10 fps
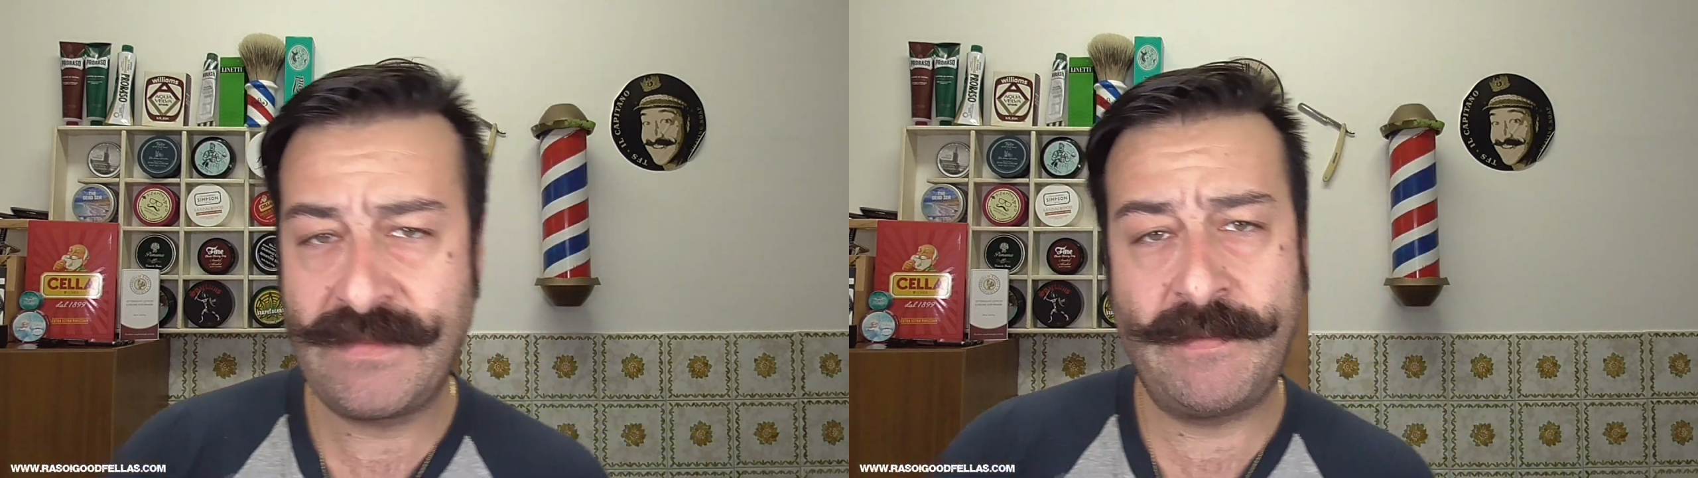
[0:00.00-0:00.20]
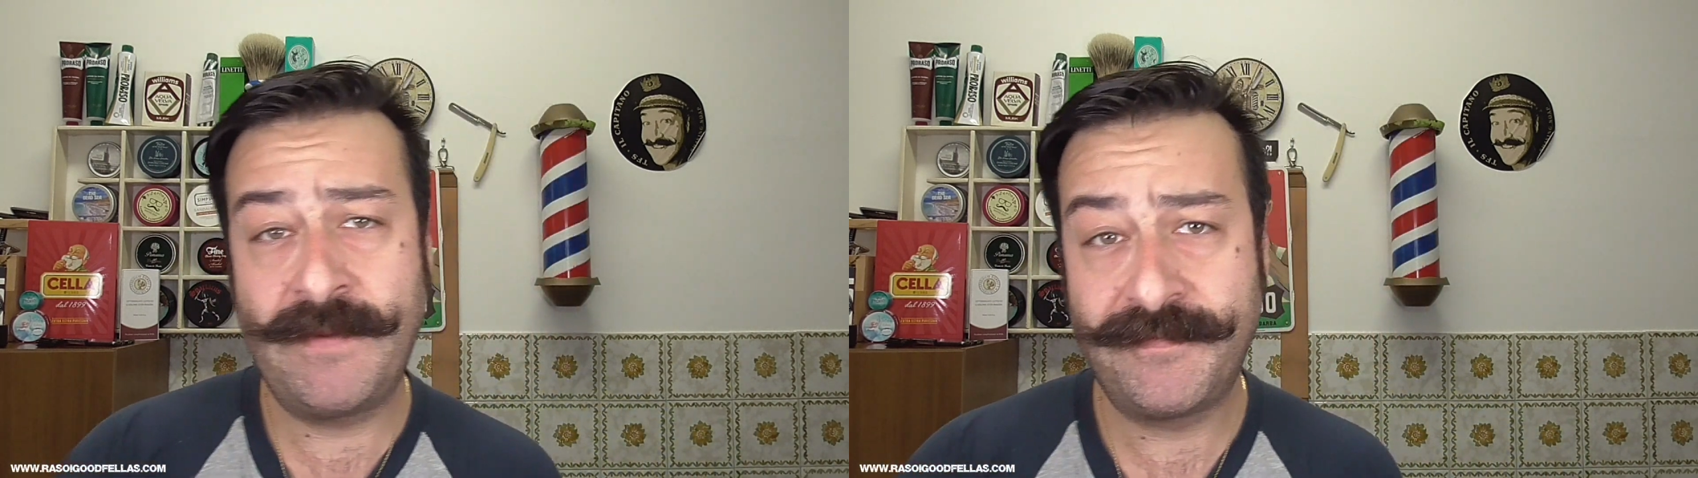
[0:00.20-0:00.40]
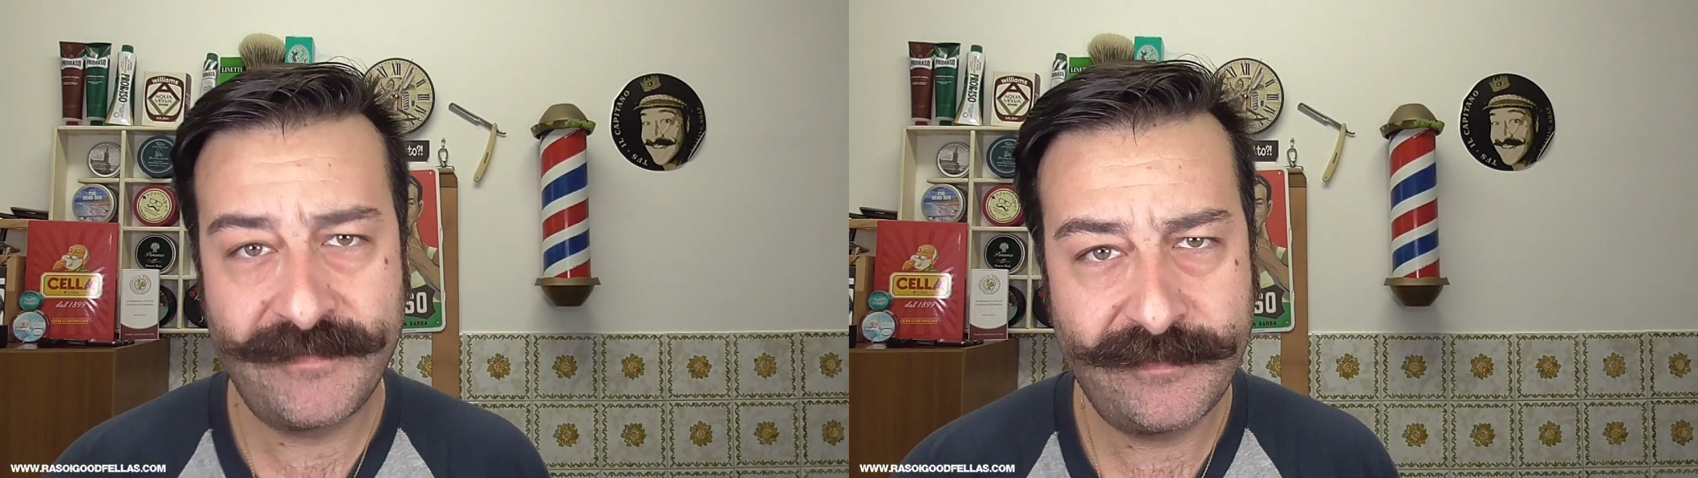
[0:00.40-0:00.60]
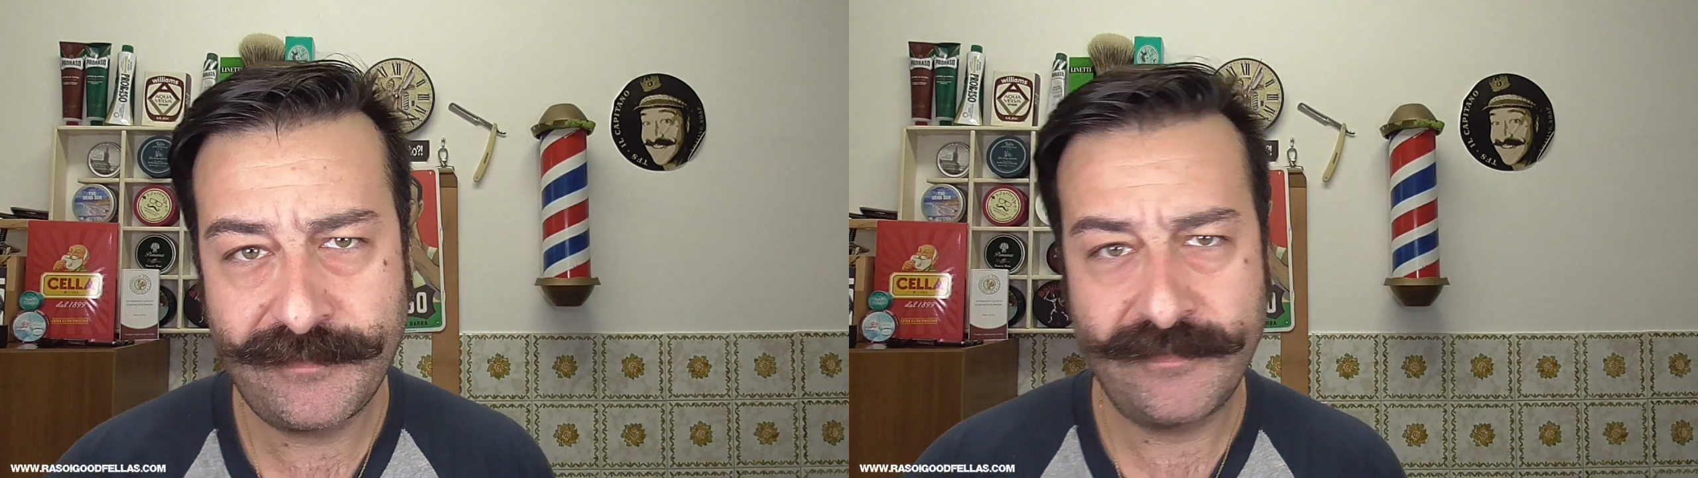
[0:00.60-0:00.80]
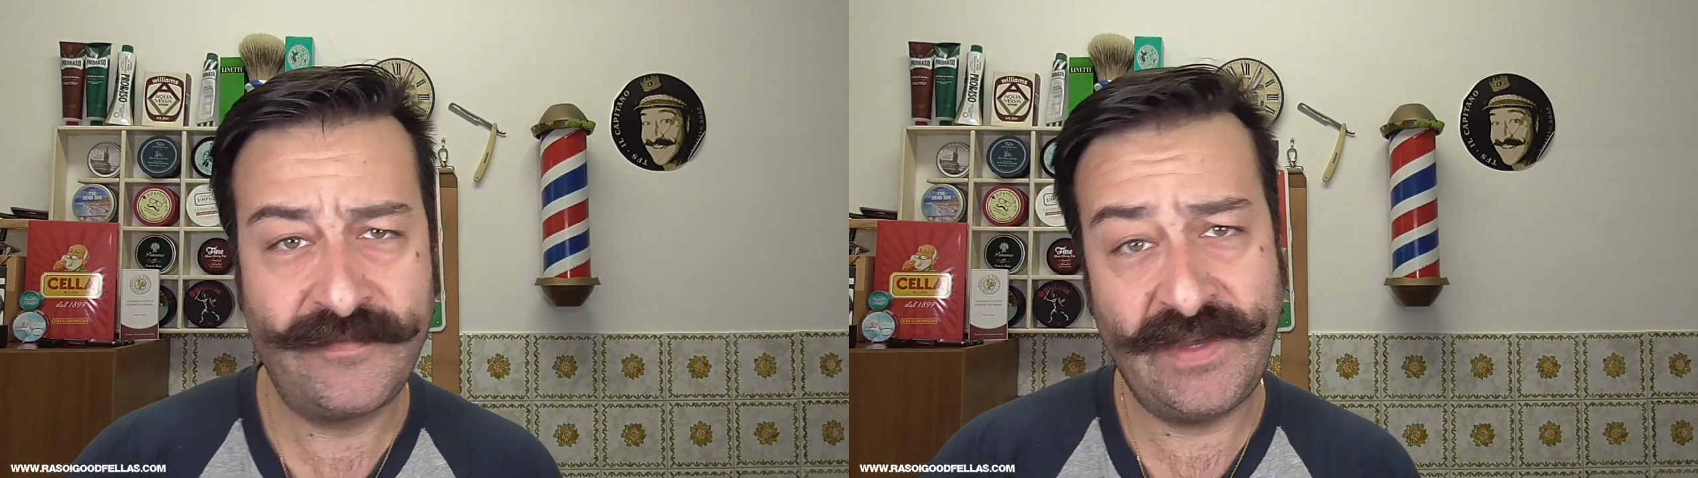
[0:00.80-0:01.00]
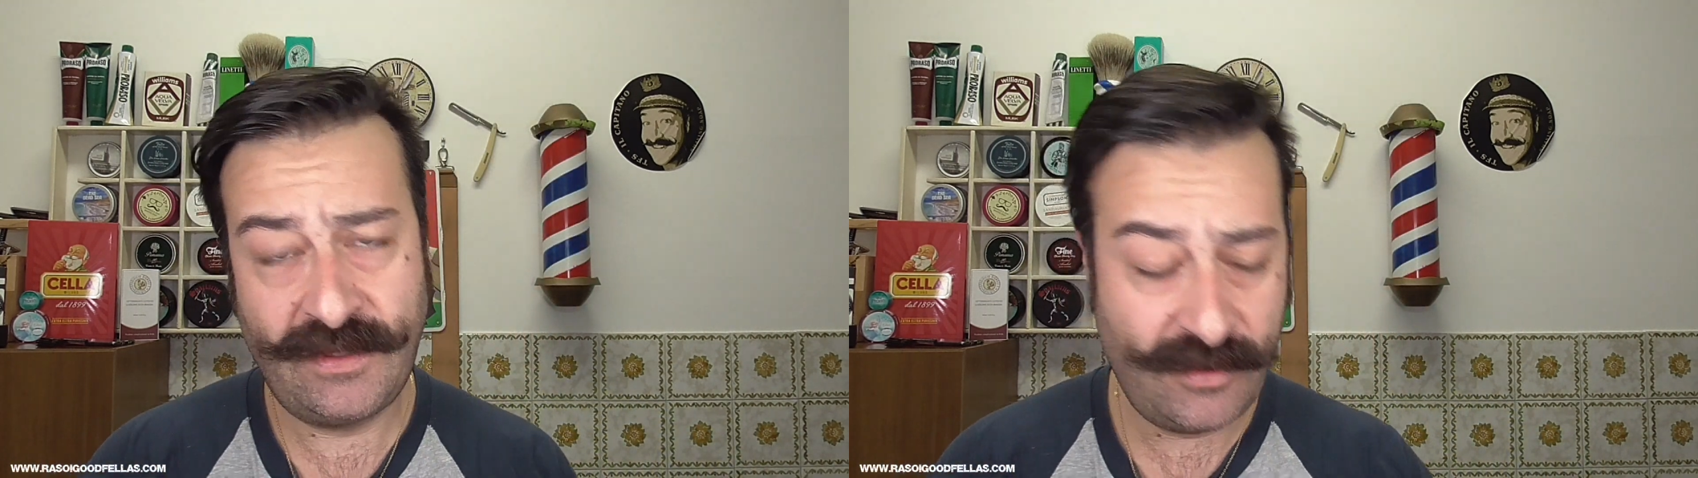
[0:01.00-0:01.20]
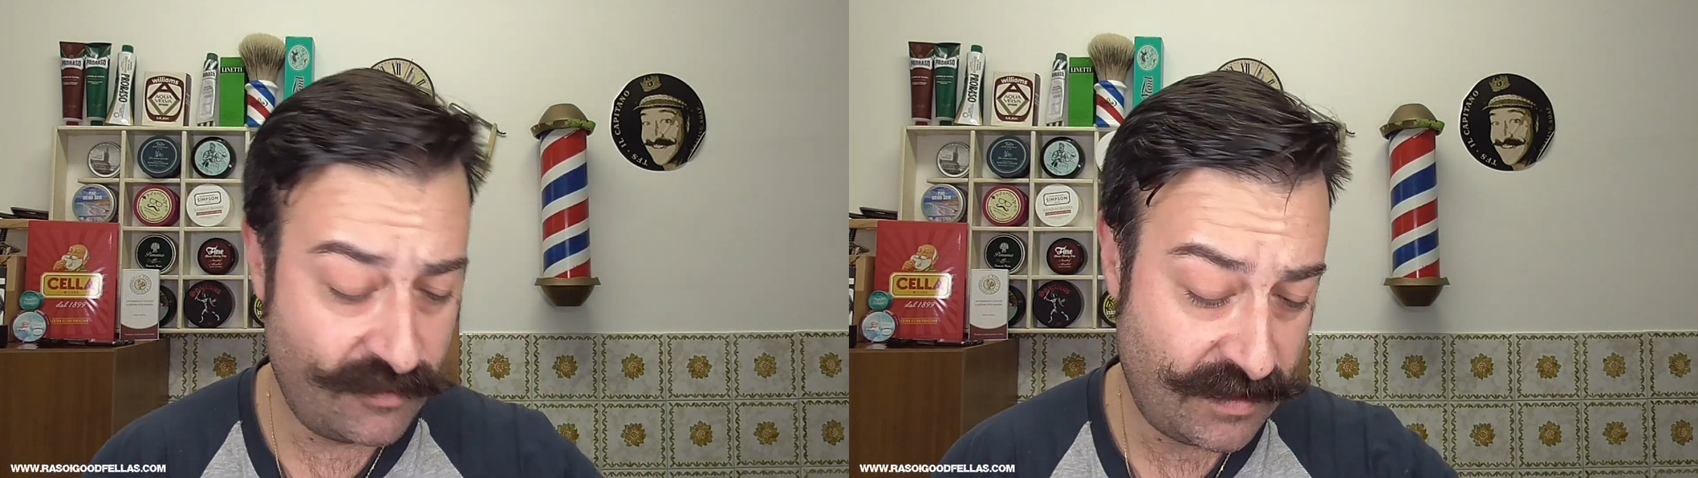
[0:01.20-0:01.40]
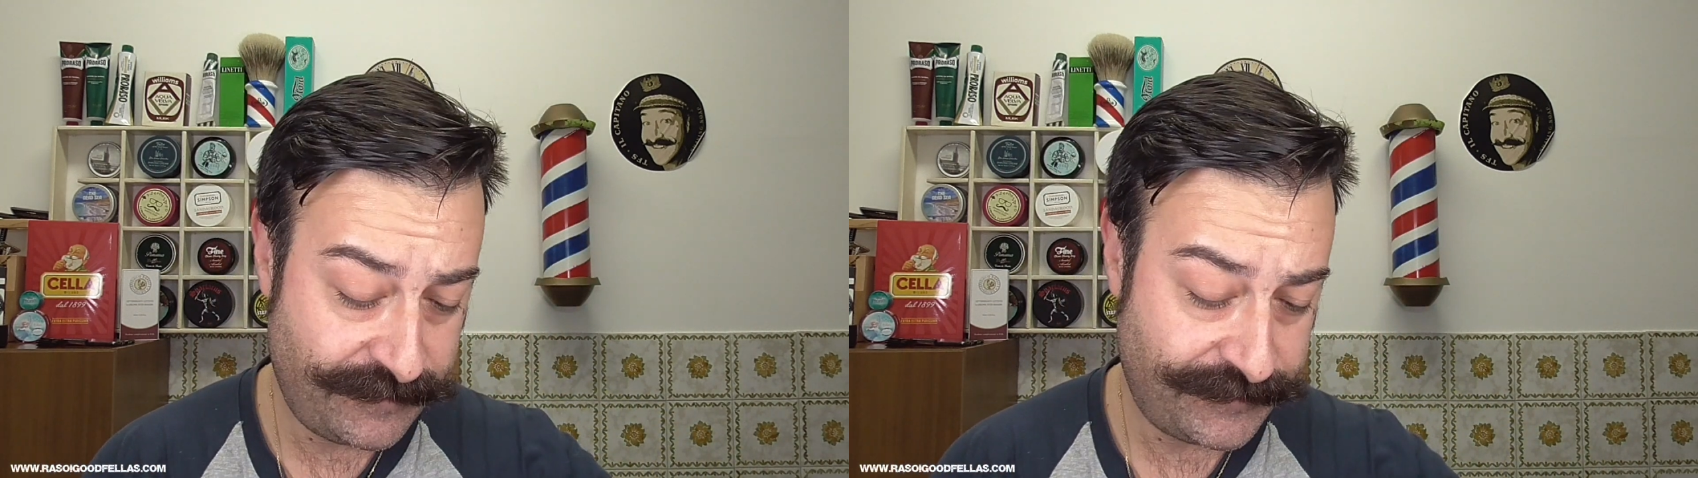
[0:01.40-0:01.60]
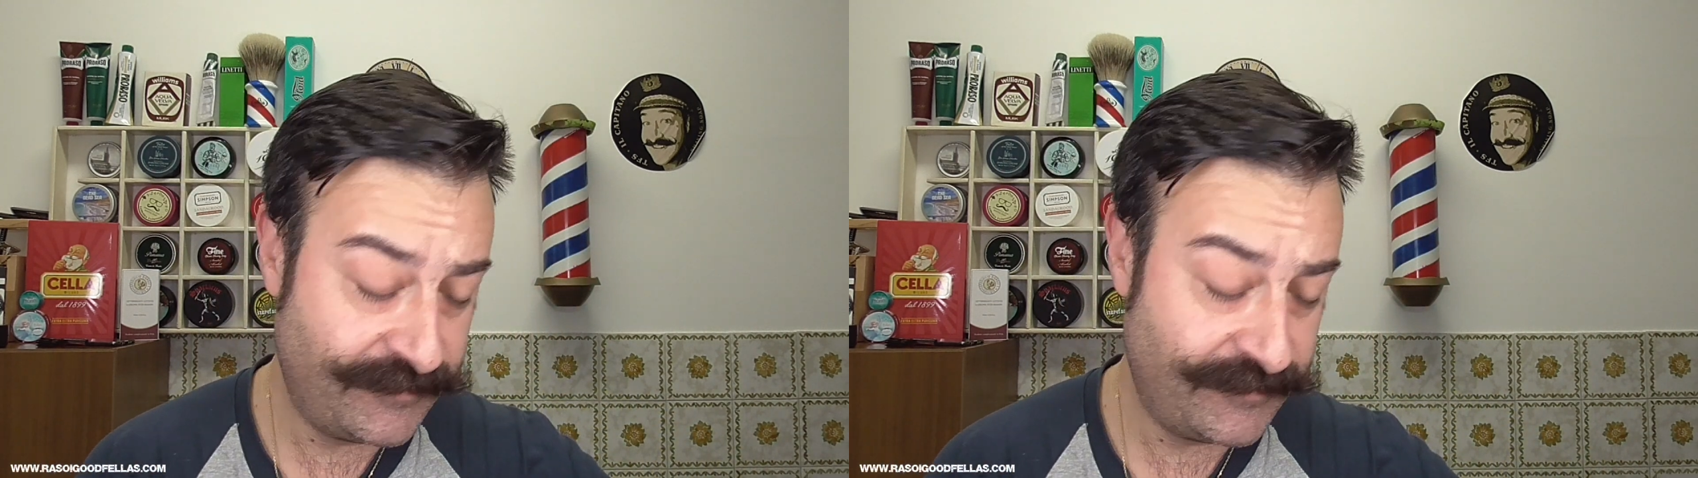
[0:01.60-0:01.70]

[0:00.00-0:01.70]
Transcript: Vabbè, 22.